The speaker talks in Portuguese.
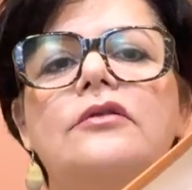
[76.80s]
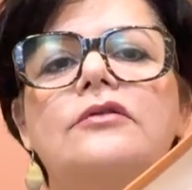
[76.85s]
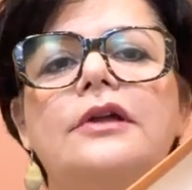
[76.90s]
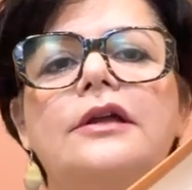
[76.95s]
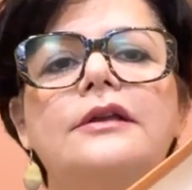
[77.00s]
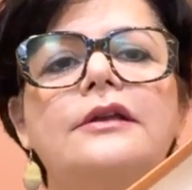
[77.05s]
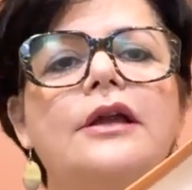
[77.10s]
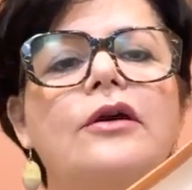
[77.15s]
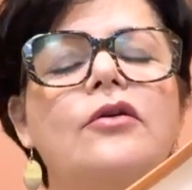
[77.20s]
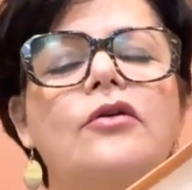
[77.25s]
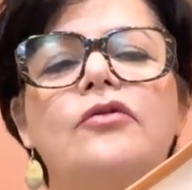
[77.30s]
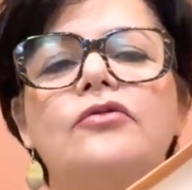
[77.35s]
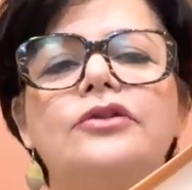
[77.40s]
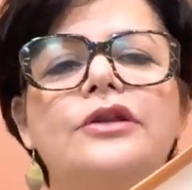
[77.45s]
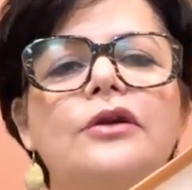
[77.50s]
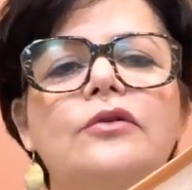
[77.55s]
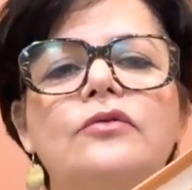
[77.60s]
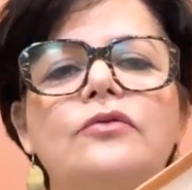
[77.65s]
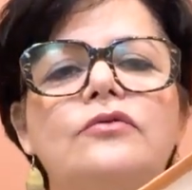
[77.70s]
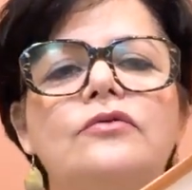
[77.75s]
Tem, eu
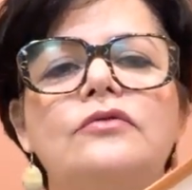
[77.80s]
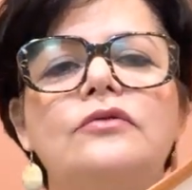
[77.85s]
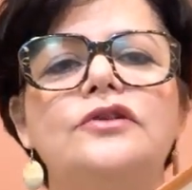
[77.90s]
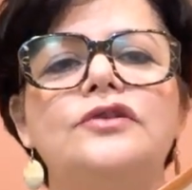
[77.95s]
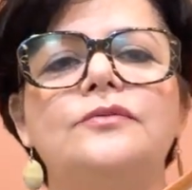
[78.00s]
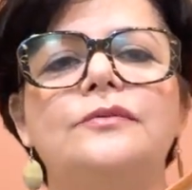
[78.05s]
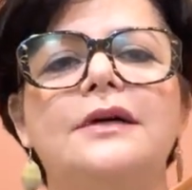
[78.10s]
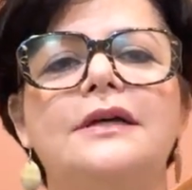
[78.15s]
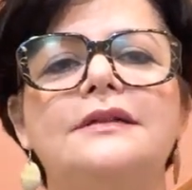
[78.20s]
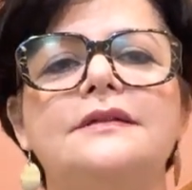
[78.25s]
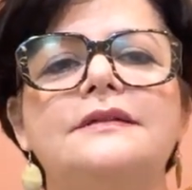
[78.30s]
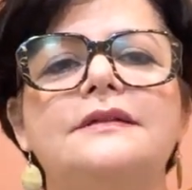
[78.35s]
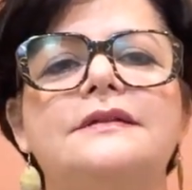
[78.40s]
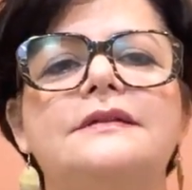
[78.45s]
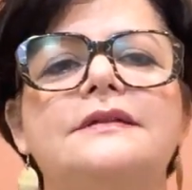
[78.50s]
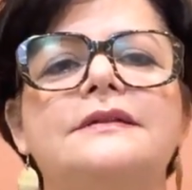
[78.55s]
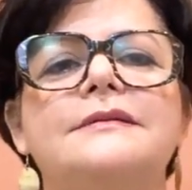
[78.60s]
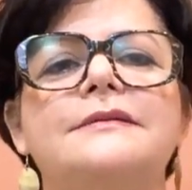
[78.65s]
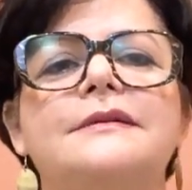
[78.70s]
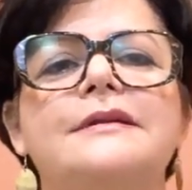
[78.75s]
tenho orgulho demais
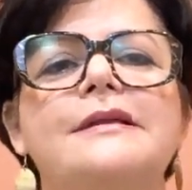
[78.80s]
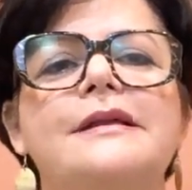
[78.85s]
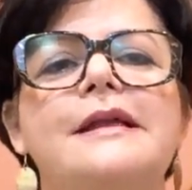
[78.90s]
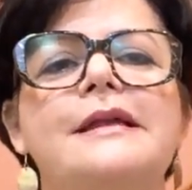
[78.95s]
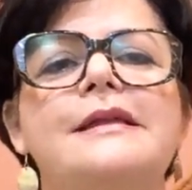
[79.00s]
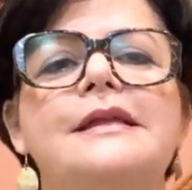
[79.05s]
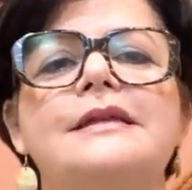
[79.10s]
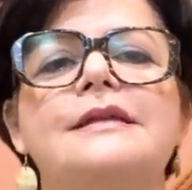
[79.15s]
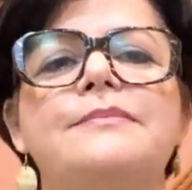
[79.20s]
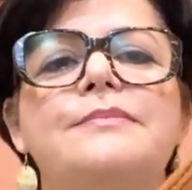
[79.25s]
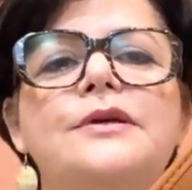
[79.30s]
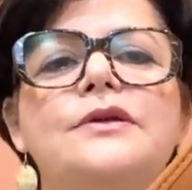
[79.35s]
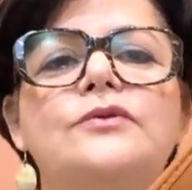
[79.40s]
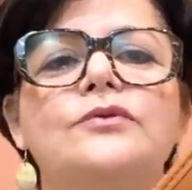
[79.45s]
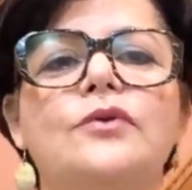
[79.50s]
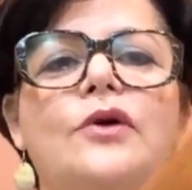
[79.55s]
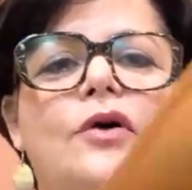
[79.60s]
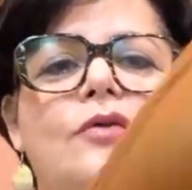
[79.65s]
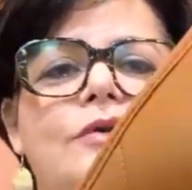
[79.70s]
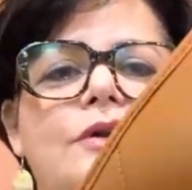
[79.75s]
desses, desse
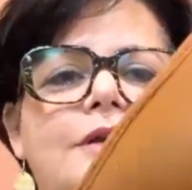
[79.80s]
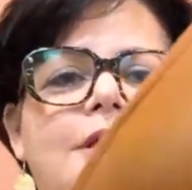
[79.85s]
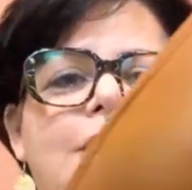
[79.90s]
pessoal que